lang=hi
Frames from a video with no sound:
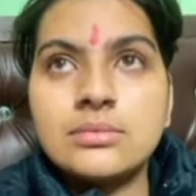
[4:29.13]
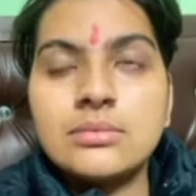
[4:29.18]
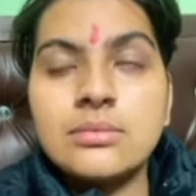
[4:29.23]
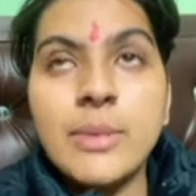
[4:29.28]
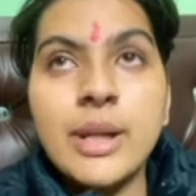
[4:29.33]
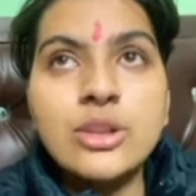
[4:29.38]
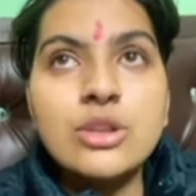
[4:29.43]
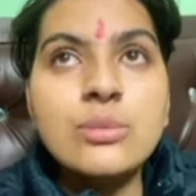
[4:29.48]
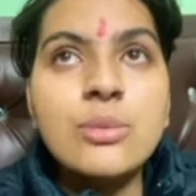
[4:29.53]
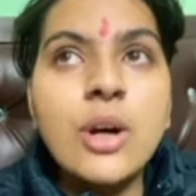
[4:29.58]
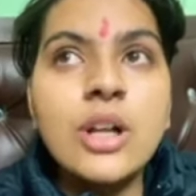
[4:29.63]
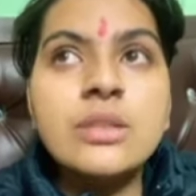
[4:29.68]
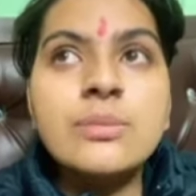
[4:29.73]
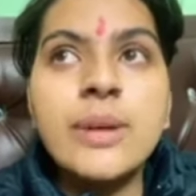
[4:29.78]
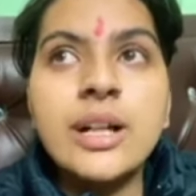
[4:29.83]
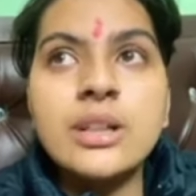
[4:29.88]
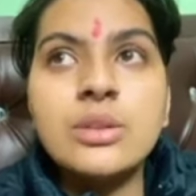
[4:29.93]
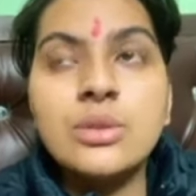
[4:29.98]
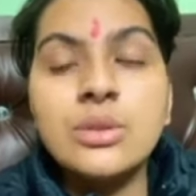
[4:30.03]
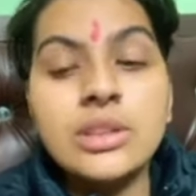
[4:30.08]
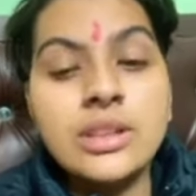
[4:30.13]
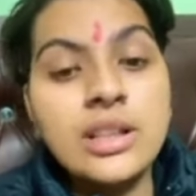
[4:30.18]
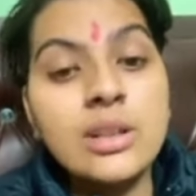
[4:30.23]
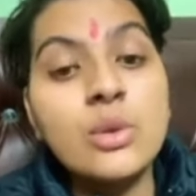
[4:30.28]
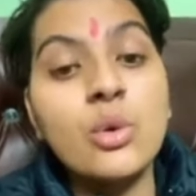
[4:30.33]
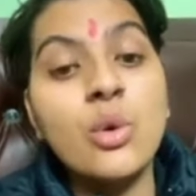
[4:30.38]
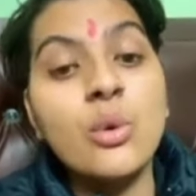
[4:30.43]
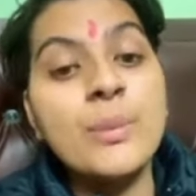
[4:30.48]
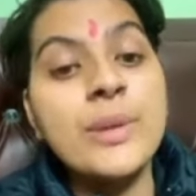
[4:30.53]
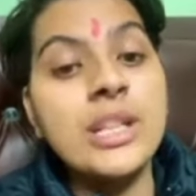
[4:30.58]
मैं तो बहुत बार खुल के
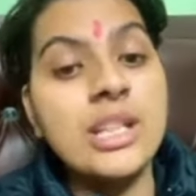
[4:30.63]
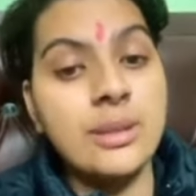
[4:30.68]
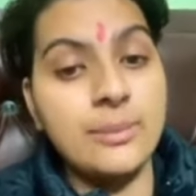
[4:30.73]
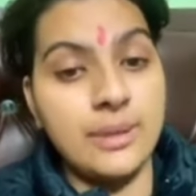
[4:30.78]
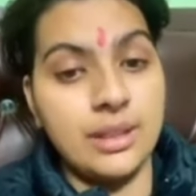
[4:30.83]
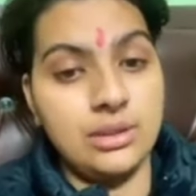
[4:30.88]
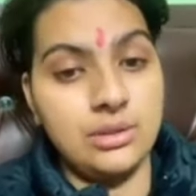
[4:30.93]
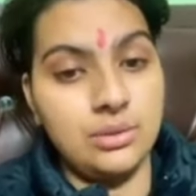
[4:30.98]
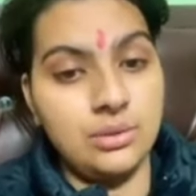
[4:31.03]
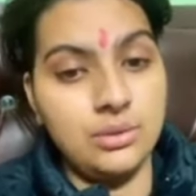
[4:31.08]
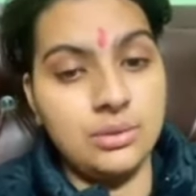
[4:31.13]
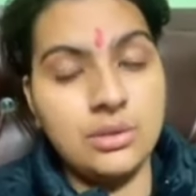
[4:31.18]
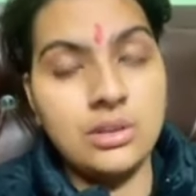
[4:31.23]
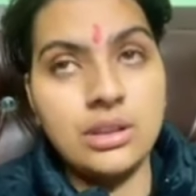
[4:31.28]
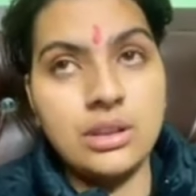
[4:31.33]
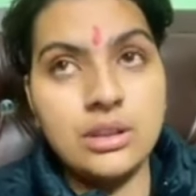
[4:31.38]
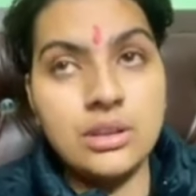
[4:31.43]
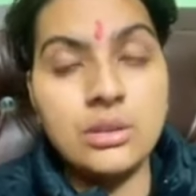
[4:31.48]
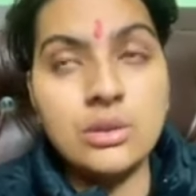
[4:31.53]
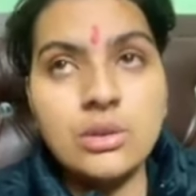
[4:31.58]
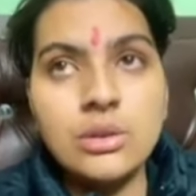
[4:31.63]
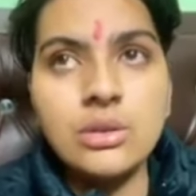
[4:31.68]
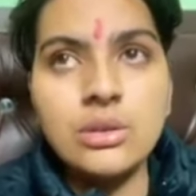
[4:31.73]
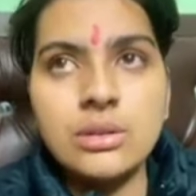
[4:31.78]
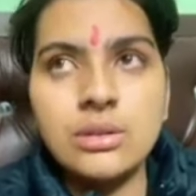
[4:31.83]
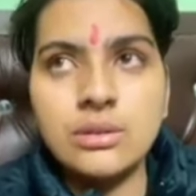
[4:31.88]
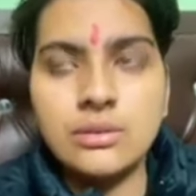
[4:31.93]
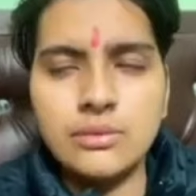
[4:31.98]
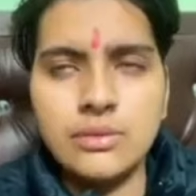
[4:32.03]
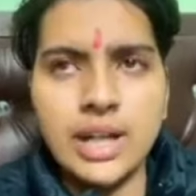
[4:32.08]
रो भी नहीं पाती हूँ यू नो
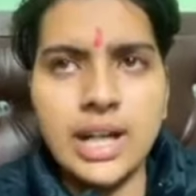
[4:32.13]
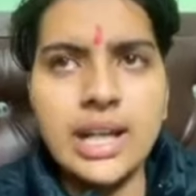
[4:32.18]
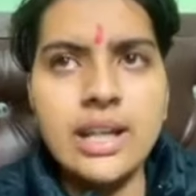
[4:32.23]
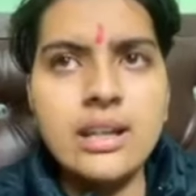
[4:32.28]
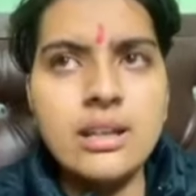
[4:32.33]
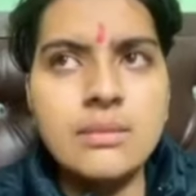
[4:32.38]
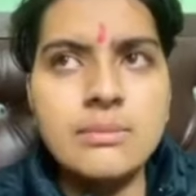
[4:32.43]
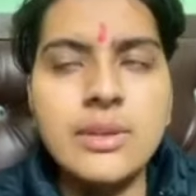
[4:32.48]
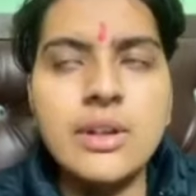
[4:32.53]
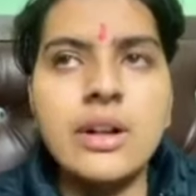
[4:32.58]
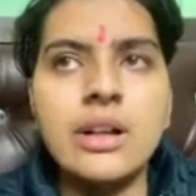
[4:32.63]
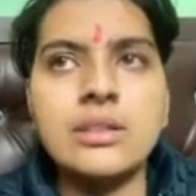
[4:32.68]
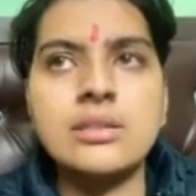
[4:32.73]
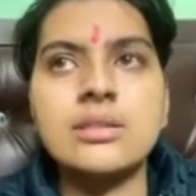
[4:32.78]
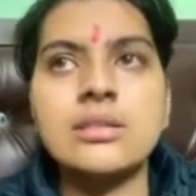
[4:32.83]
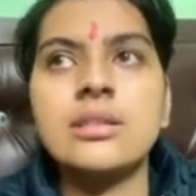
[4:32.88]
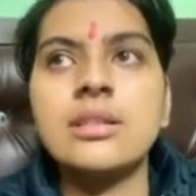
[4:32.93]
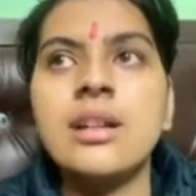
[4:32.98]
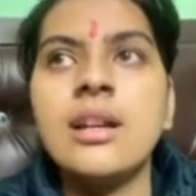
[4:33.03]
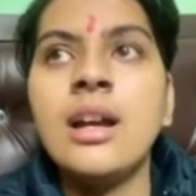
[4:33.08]
वाई बिकॉज